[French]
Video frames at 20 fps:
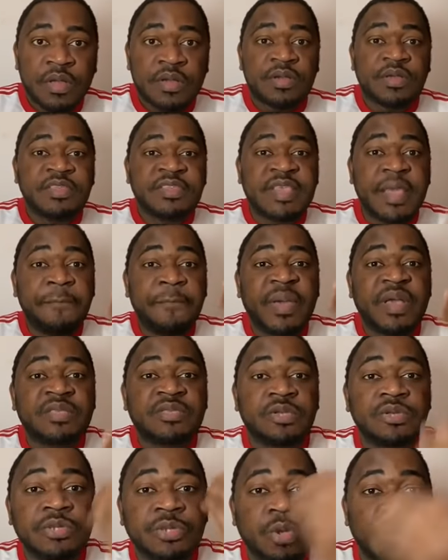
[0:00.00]
que ces
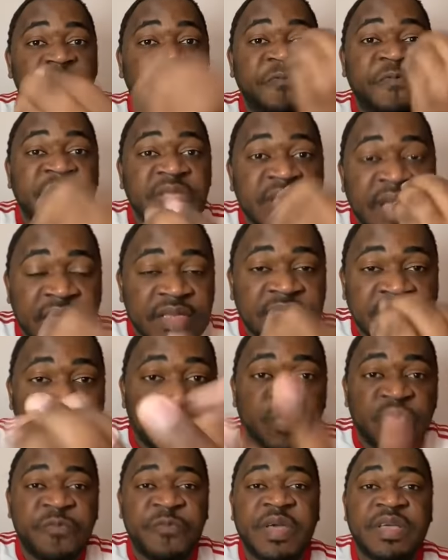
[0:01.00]
personnes sont
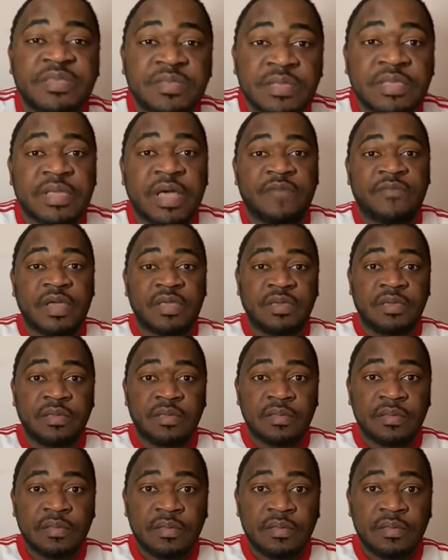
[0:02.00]
financées pour faire ce travail.